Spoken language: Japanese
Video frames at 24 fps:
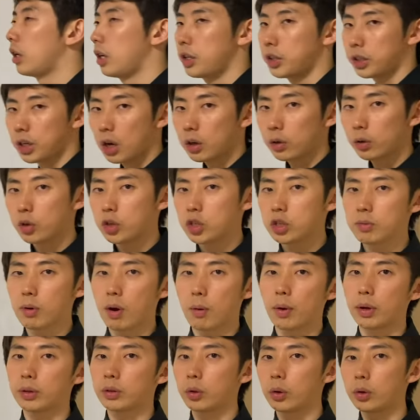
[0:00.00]
四角の1
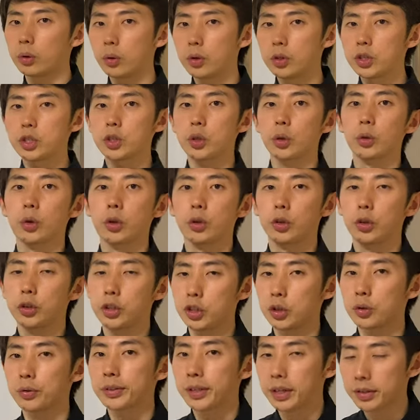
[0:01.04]
番は問いの1と問いの2
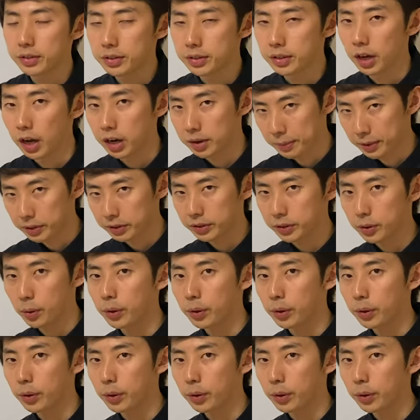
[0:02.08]
の2つあります。